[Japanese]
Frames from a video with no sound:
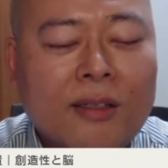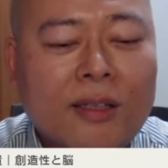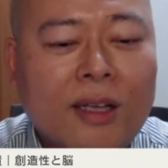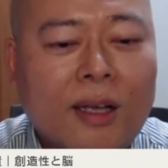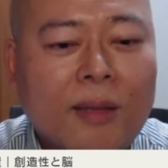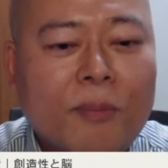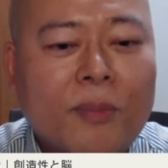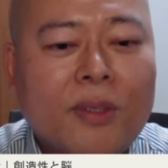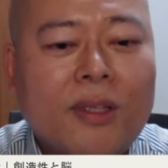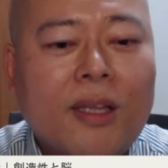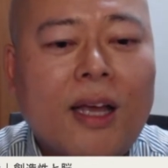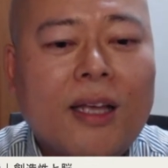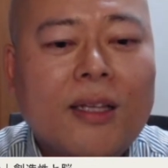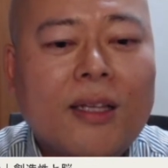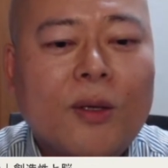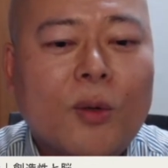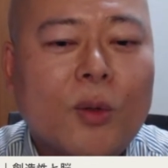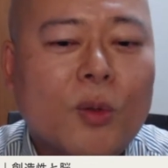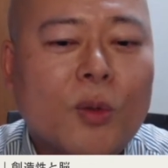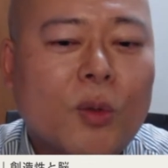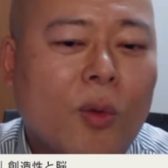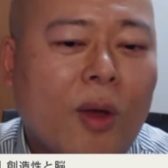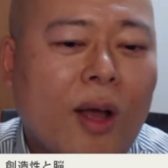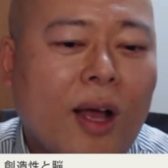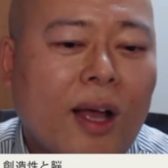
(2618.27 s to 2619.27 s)
んだみたいな
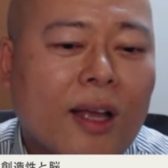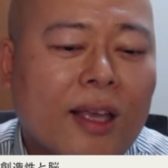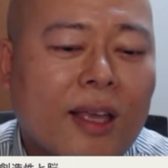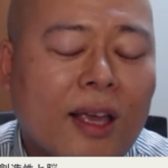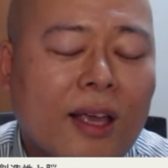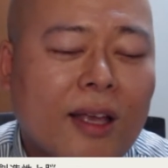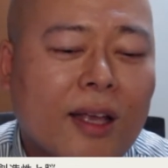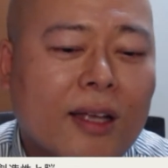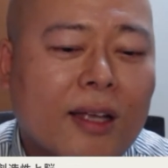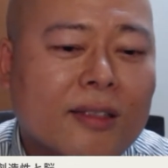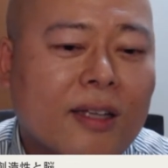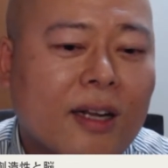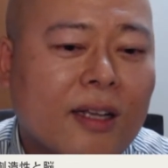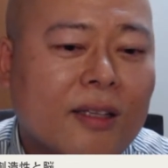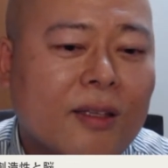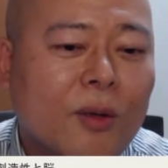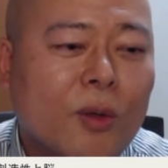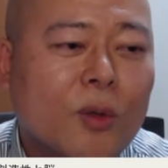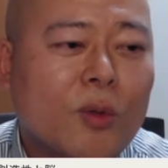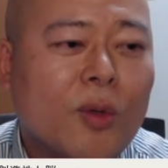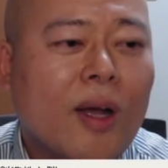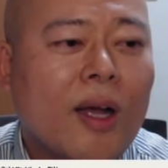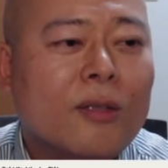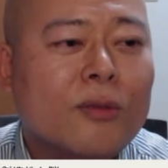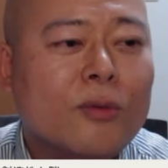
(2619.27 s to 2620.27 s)
ことは経験された
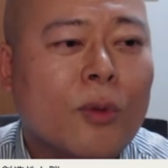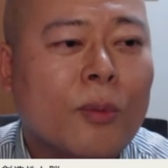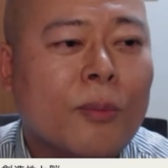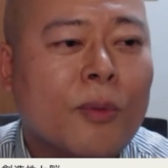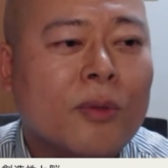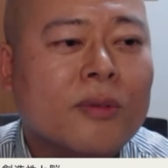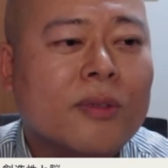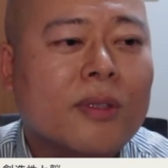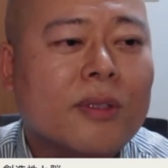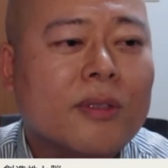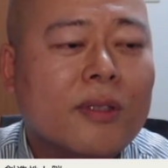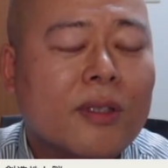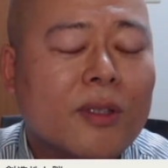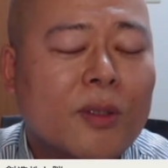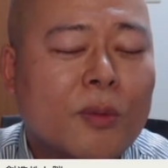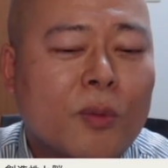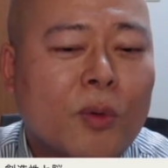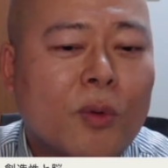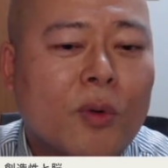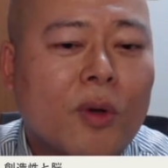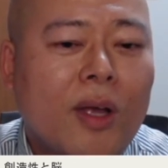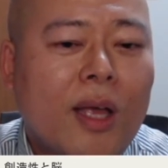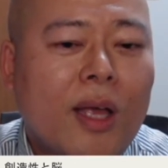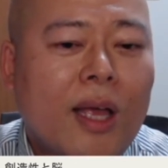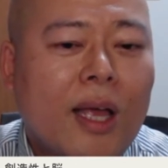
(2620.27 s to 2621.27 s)
ことがあると思うんですけど
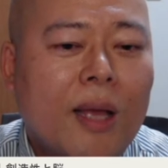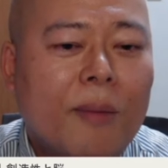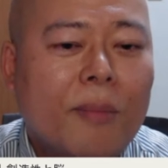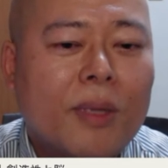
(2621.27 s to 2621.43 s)
も、